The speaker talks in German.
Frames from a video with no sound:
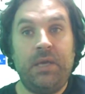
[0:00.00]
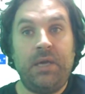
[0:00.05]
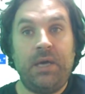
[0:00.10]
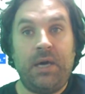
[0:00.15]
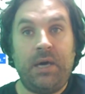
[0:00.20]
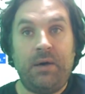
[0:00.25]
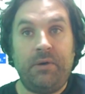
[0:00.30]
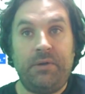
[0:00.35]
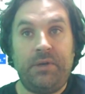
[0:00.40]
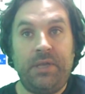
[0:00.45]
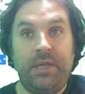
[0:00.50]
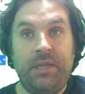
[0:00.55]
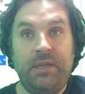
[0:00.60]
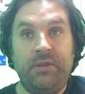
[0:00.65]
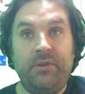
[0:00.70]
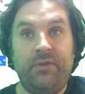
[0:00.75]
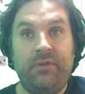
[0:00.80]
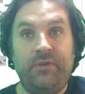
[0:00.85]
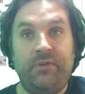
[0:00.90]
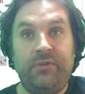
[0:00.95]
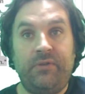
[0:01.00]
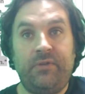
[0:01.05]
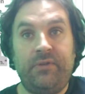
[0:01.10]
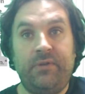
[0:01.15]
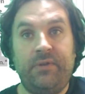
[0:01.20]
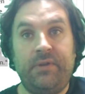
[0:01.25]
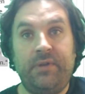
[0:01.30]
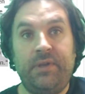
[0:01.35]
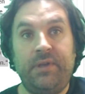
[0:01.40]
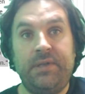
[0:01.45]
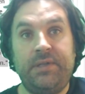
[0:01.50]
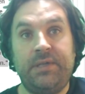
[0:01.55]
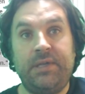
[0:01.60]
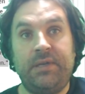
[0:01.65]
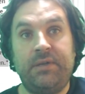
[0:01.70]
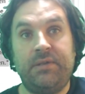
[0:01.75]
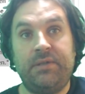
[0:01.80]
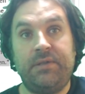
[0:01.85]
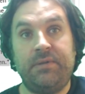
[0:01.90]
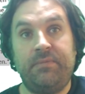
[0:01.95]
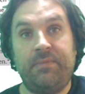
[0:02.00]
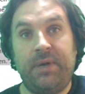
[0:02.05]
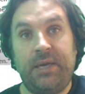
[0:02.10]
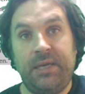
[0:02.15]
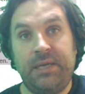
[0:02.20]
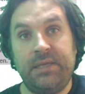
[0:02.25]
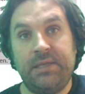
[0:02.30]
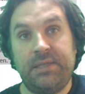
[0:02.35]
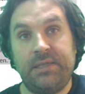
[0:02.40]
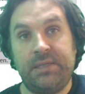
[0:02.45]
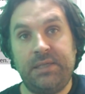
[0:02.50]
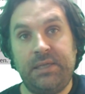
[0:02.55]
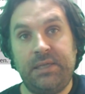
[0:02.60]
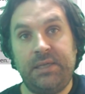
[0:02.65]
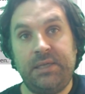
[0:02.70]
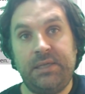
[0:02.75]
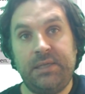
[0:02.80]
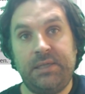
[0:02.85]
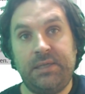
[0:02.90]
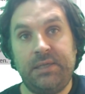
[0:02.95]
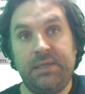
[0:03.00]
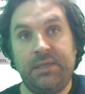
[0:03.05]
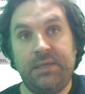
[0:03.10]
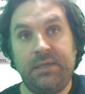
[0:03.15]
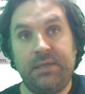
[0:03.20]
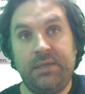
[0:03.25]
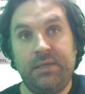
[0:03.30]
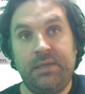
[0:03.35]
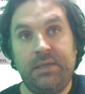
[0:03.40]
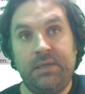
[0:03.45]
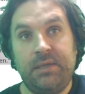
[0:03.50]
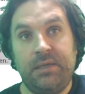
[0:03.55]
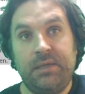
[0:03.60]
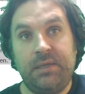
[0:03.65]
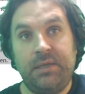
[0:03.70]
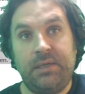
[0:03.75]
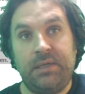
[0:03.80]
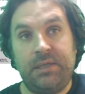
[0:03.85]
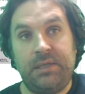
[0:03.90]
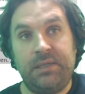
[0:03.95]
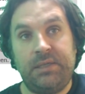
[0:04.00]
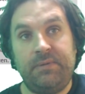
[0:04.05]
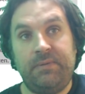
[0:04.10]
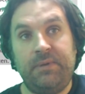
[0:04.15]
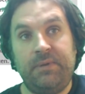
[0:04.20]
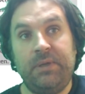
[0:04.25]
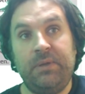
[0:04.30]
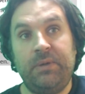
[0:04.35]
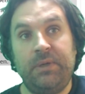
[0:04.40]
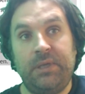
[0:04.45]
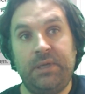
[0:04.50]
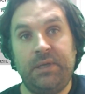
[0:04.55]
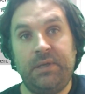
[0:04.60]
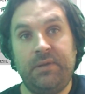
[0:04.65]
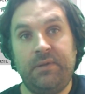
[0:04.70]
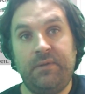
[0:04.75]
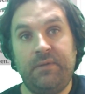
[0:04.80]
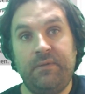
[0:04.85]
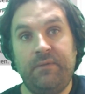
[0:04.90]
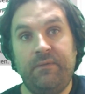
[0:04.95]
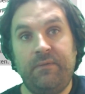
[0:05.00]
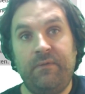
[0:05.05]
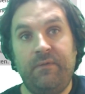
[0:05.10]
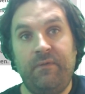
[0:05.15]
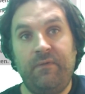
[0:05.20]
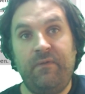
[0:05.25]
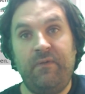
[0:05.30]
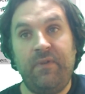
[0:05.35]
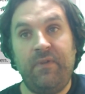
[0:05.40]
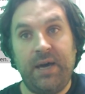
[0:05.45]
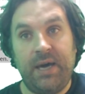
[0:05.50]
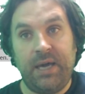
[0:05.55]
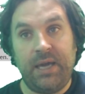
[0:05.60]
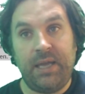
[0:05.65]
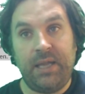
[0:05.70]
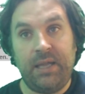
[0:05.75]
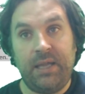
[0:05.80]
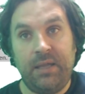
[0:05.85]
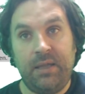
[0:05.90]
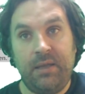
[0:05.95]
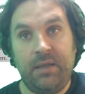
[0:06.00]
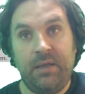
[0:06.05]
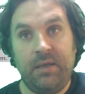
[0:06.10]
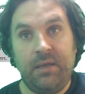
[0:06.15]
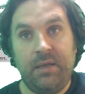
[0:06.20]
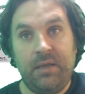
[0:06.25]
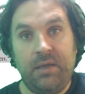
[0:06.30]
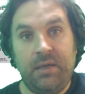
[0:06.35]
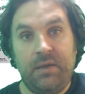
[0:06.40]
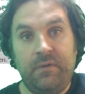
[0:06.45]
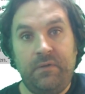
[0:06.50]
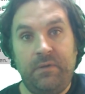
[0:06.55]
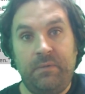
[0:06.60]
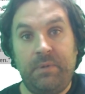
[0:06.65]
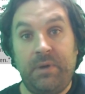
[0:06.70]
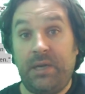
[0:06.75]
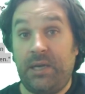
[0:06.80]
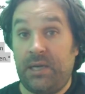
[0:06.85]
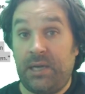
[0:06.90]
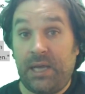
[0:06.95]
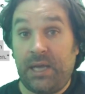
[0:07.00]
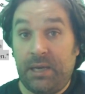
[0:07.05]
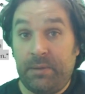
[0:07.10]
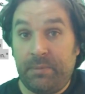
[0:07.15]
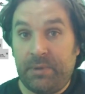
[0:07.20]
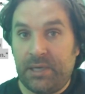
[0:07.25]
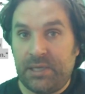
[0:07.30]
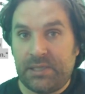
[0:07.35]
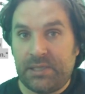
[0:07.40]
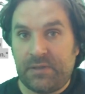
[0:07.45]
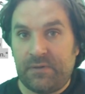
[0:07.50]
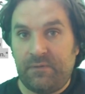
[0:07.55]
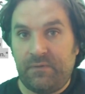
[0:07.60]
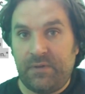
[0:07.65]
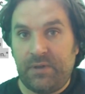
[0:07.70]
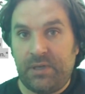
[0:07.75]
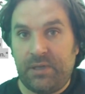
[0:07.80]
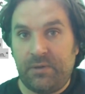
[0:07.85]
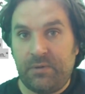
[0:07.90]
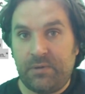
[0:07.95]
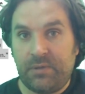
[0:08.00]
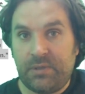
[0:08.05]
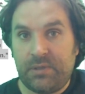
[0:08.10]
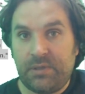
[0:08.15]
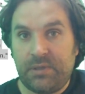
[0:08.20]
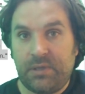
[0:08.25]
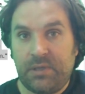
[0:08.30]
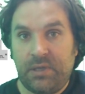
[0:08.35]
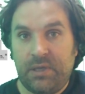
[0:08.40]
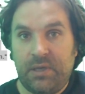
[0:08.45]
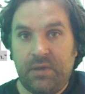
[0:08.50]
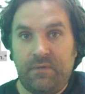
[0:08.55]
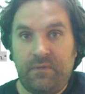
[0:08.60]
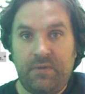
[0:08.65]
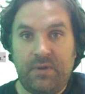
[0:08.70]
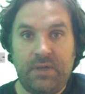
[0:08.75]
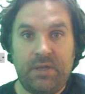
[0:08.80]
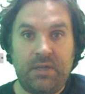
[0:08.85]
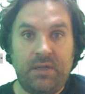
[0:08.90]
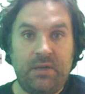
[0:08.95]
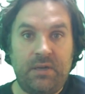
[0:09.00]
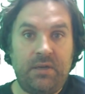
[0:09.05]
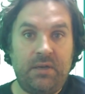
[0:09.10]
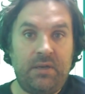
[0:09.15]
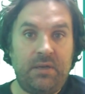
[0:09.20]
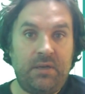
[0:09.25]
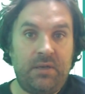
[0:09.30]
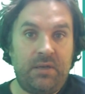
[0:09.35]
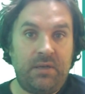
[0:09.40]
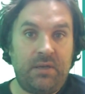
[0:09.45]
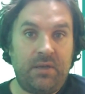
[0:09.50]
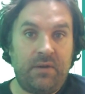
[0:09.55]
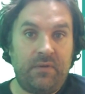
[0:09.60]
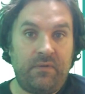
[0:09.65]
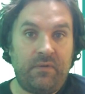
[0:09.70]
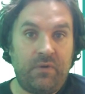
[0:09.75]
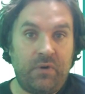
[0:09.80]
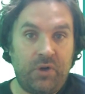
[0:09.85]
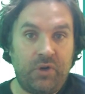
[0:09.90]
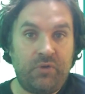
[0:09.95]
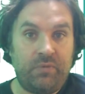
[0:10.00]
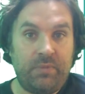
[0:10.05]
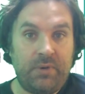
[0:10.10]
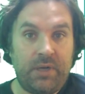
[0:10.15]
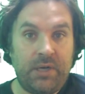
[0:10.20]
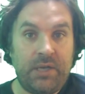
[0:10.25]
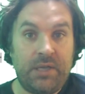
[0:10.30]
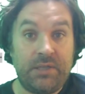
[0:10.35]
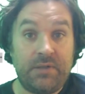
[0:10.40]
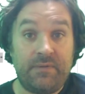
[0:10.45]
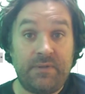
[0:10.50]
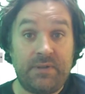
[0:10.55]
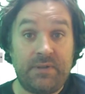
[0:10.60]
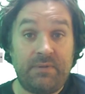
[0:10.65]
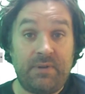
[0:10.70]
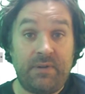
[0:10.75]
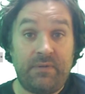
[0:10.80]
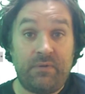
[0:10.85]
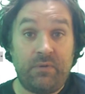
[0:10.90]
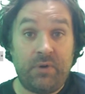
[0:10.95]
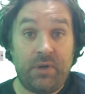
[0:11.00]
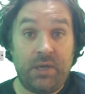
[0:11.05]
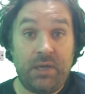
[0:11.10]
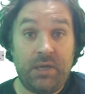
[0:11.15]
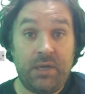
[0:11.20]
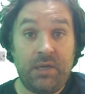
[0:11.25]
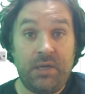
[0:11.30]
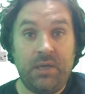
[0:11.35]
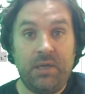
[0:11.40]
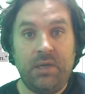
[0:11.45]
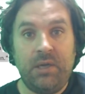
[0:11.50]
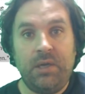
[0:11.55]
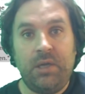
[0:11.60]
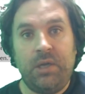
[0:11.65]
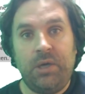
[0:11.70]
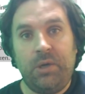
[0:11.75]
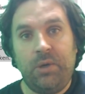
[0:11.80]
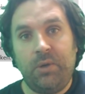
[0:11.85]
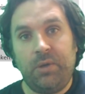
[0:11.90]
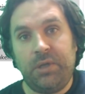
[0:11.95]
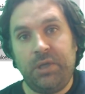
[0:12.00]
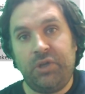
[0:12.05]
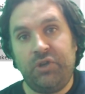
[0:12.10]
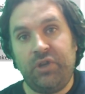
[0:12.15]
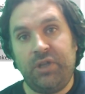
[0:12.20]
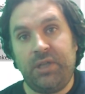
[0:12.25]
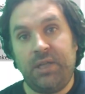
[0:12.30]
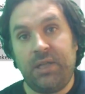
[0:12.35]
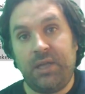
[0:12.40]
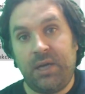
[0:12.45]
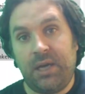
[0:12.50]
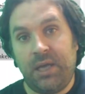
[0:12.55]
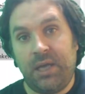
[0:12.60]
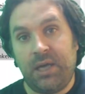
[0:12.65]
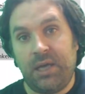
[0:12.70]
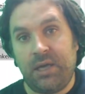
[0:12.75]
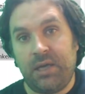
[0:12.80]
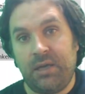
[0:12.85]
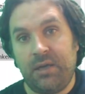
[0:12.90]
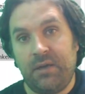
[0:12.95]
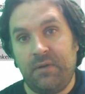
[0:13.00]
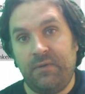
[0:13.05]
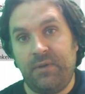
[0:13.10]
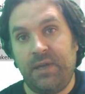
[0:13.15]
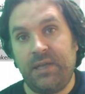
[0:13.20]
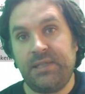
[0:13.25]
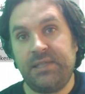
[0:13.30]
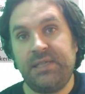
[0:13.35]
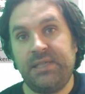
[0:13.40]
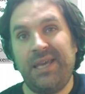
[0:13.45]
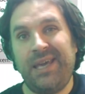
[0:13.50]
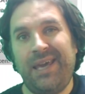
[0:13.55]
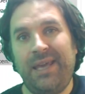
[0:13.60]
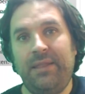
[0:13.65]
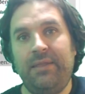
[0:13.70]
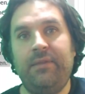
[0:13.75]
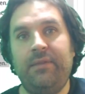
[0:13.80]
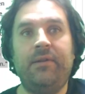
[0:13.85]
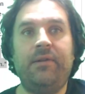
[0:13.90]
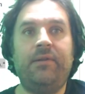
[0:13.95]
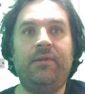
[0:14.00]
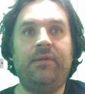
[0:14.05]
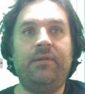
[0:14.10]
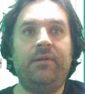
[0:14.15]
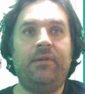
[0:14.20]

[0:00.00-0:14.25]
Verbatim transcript: Authentisch ist aus meiner Sicht dieses Video nicht, weil, wie bei den allermeisten Videos, weder der Vorspann, also was war vorher, noch die Geschichte danach, wie hat es geendet,